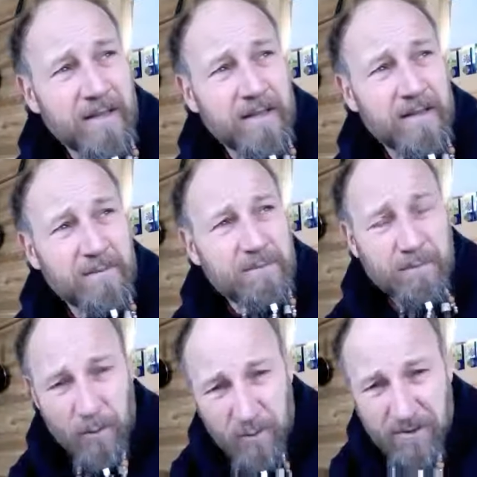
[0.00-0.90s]
äh, per
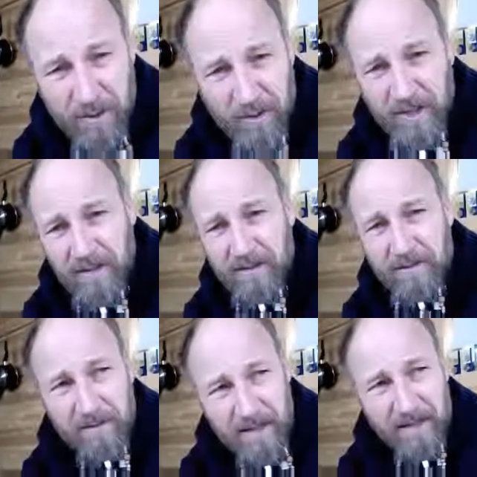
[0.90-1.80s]
Post
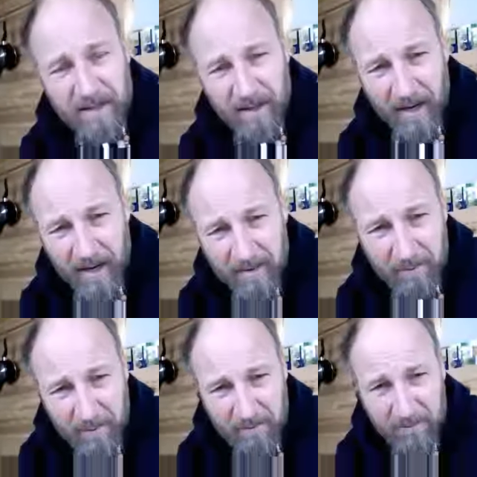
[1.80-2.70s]
geschickt werden. Da hätte
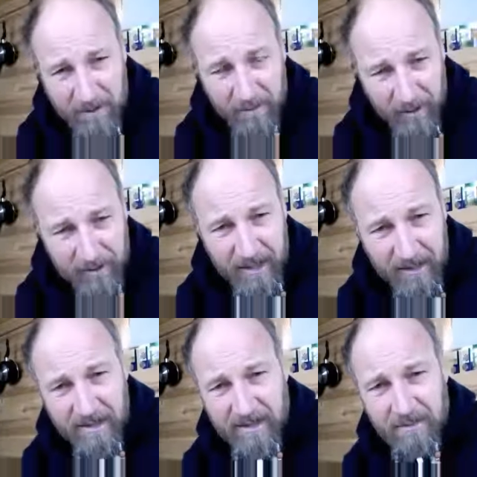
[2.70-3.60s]
man mir
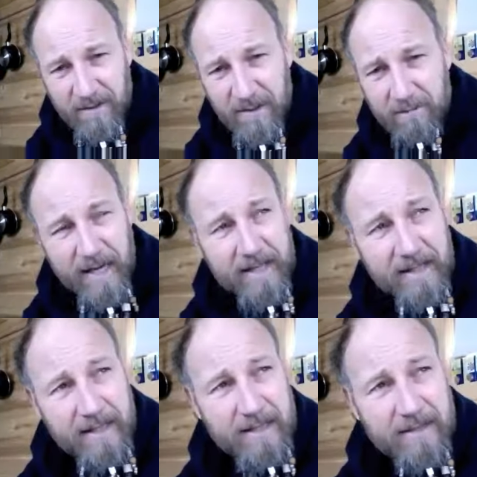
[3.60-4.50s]
freundlicherweise von der
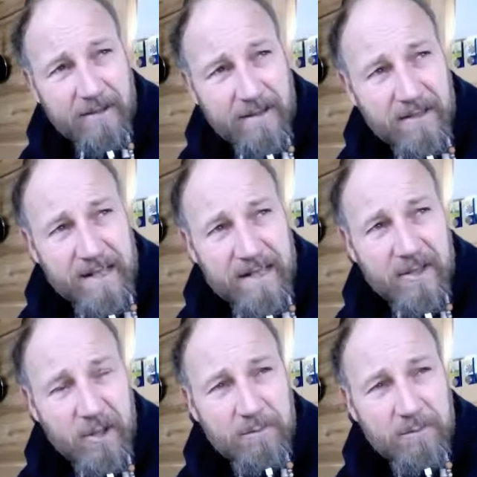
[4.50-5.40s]
Bank als
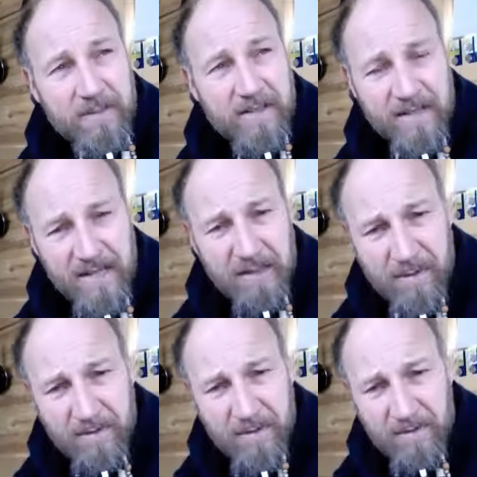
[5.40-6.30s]
Entgegenkommen dieses
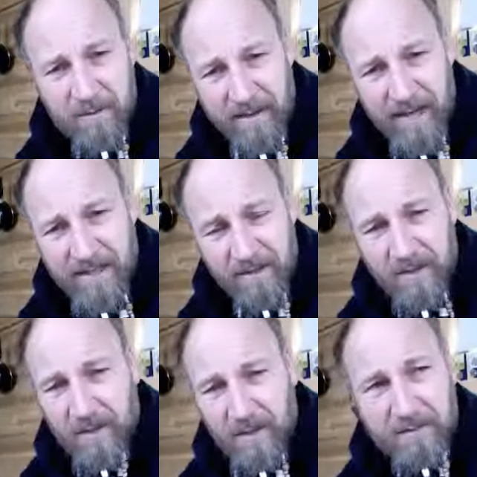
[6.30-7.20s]
Limit für die
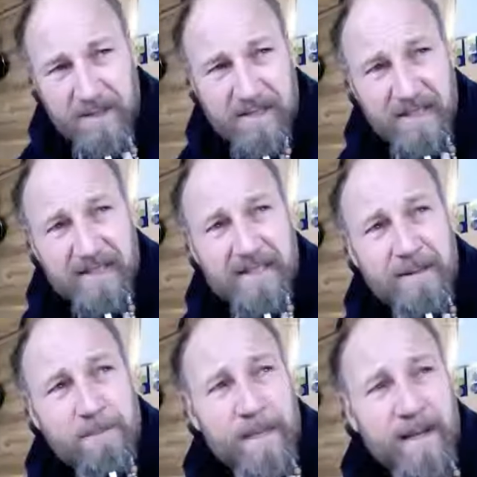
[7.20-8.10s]
Überweisungen
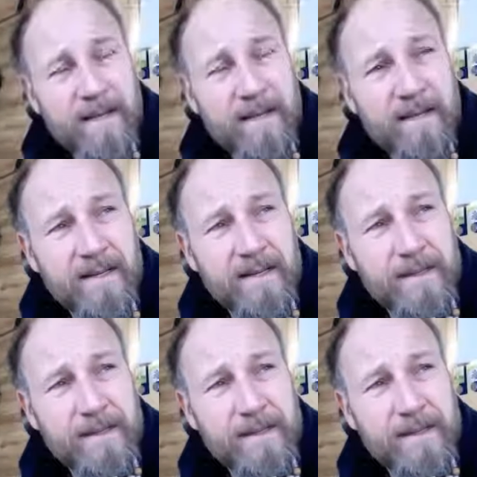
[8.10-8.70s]
aufgesetzt. Äh,